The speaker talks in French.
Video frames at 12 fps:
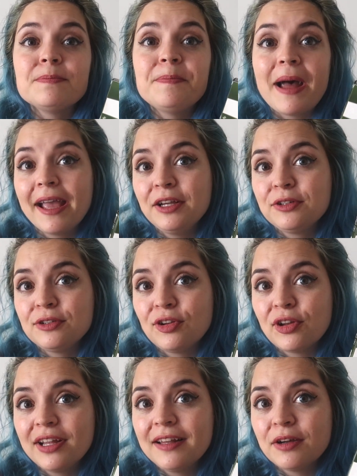Pareil, je te
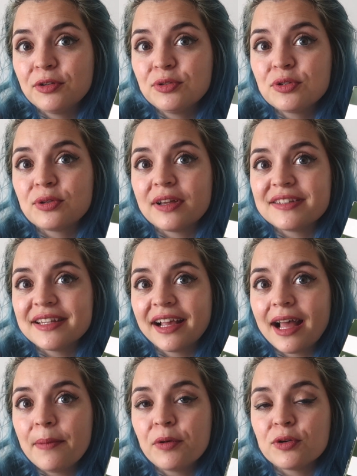donnerai des retours sur
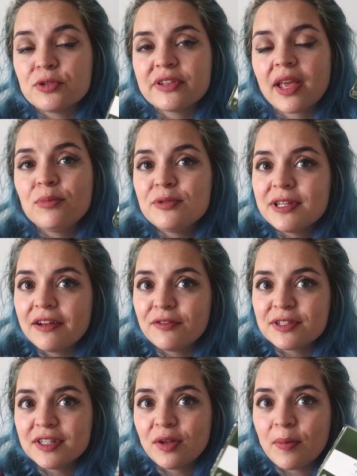Instagram quand je serai plus
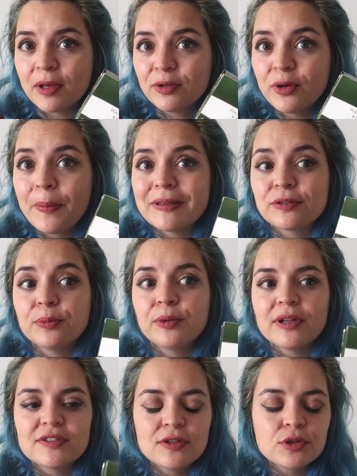avancée dans ma cure parce que
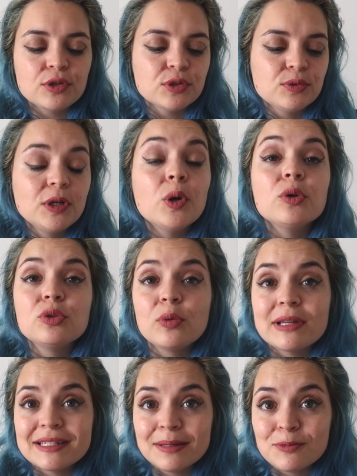pour l'instant j'en suis au
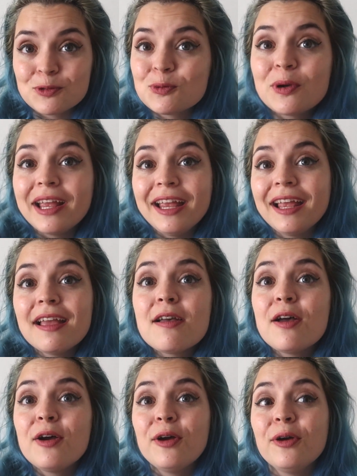troisième jour et
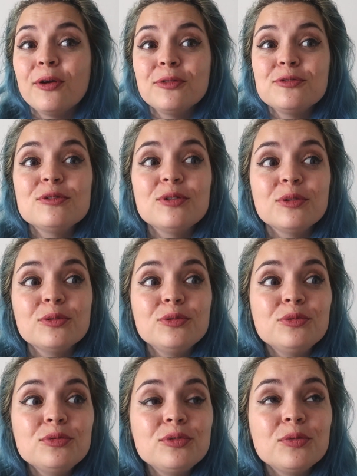euh, tu te
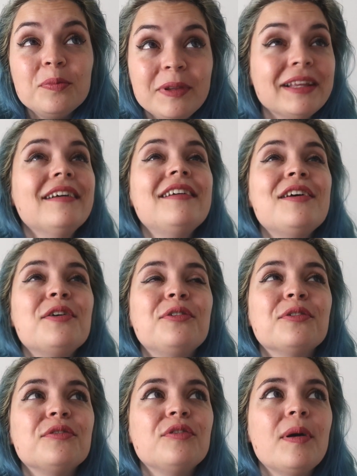doutes bien
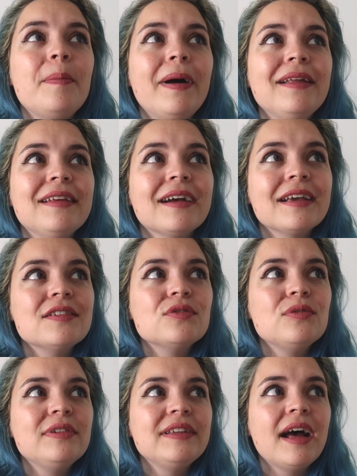qu'on ne voit pas des
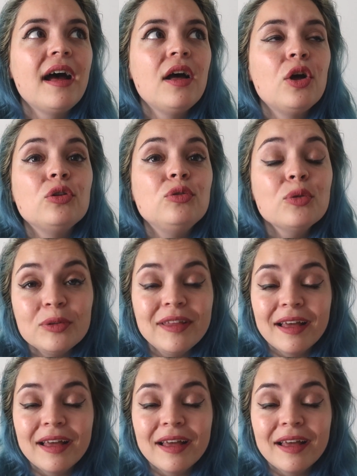résultats de